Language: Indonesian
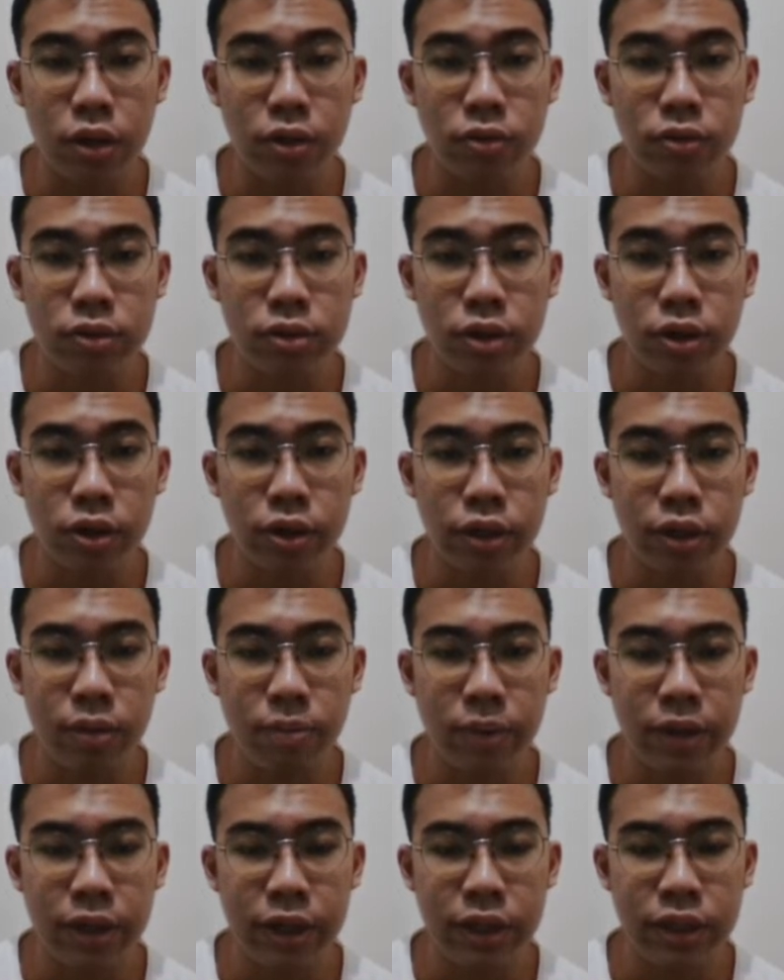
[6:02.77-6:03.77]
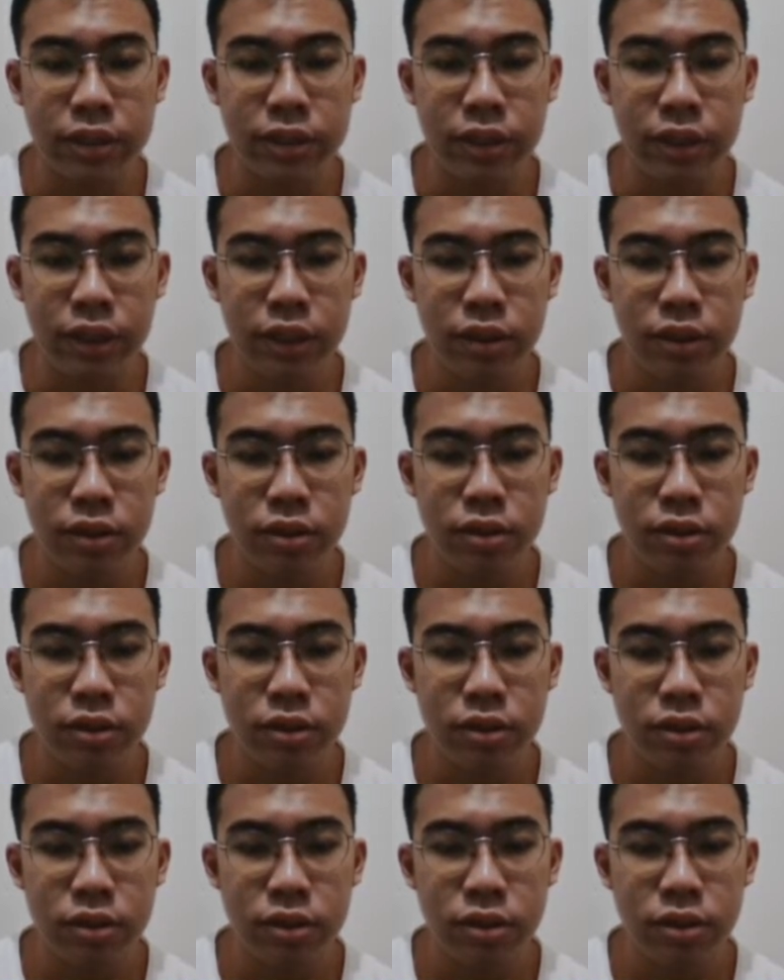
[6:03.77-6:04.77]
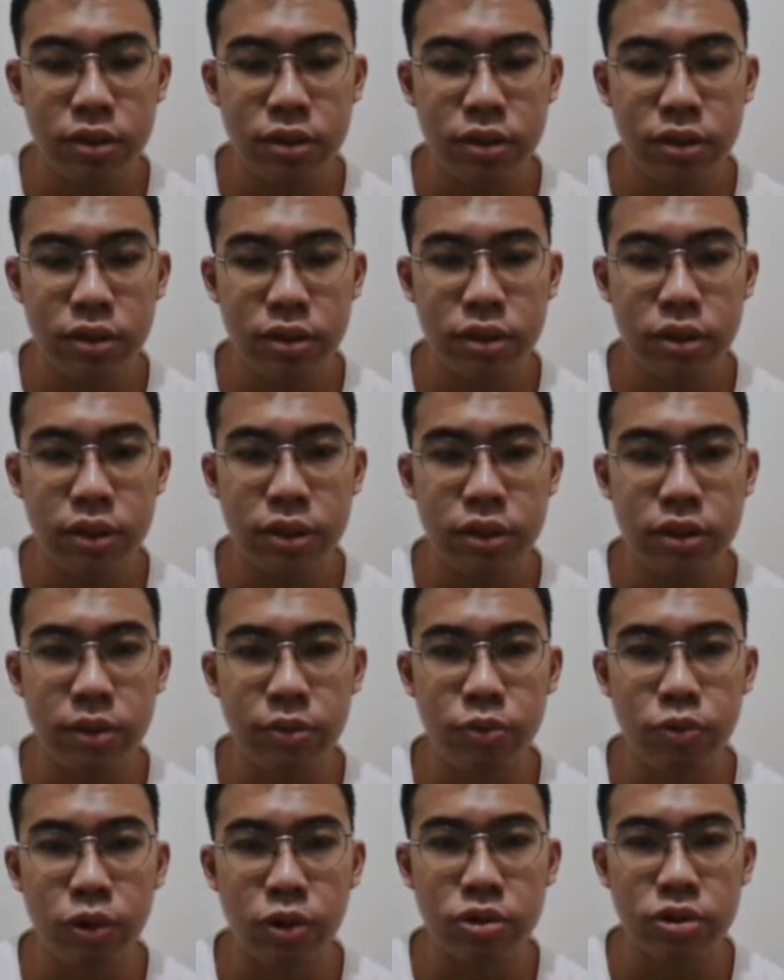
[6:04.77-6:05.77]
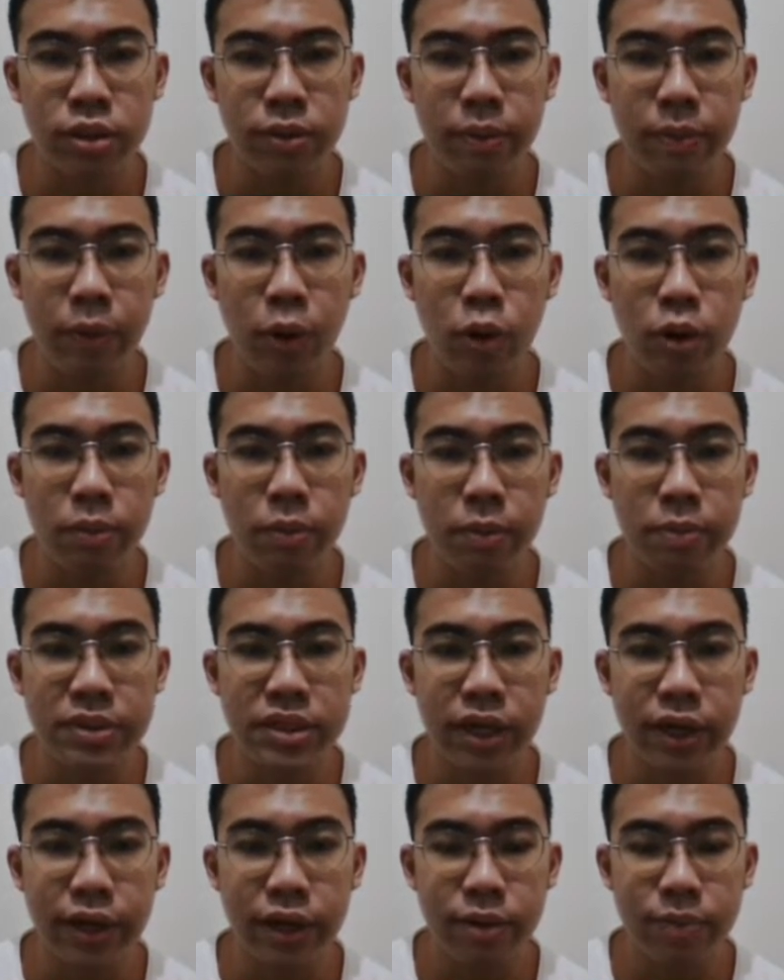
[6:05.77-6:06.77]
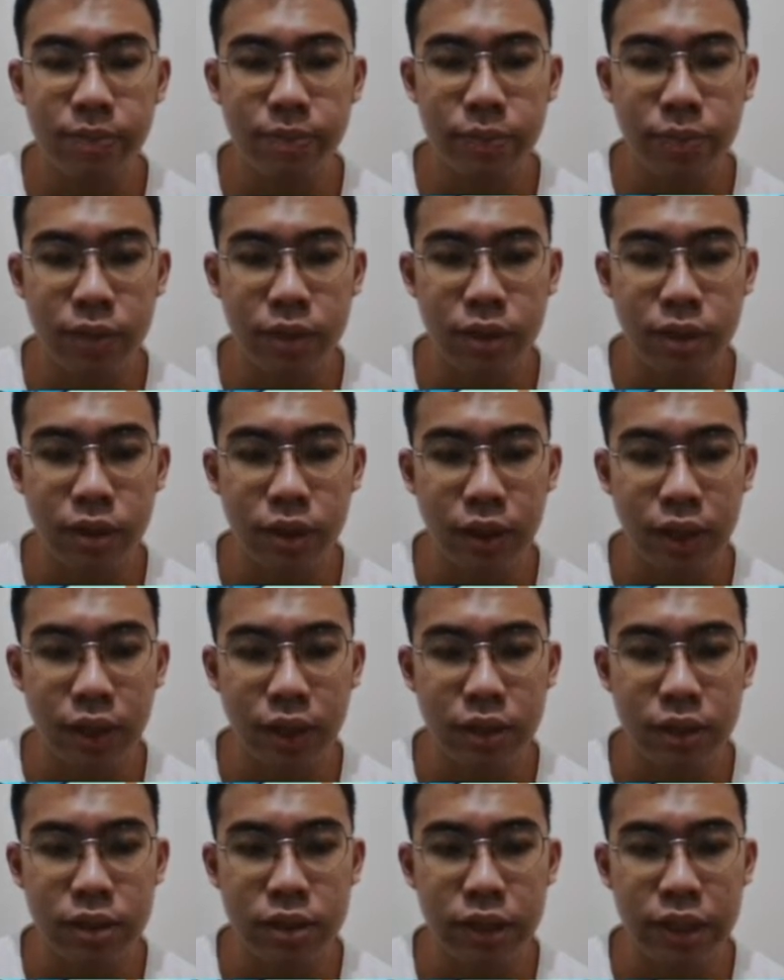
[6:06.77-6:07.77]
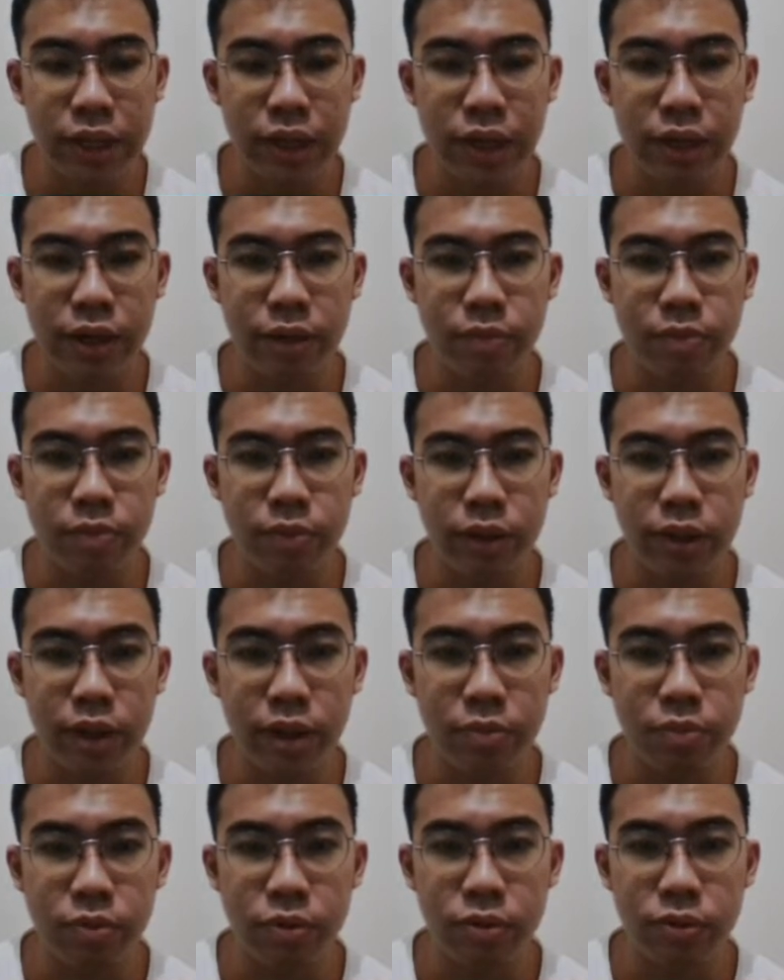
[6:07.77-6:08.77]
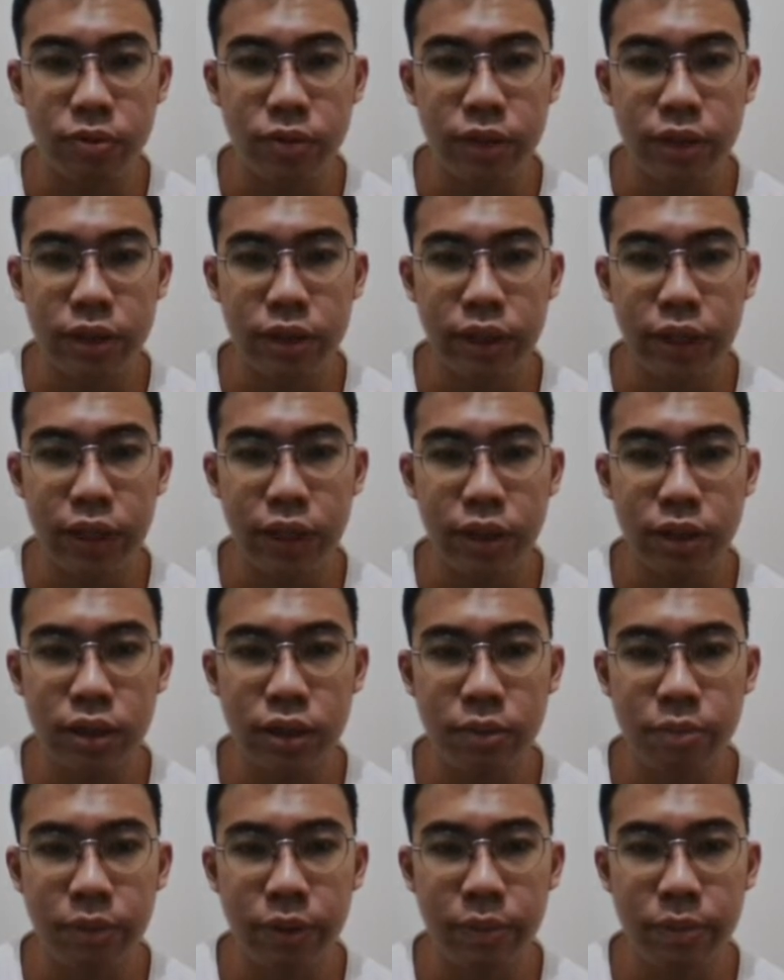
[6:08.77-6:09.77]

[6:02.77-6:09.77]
kalau ditambahnya di sini jadi 1205 oh lebih besar ya ini 30 ini 65 oke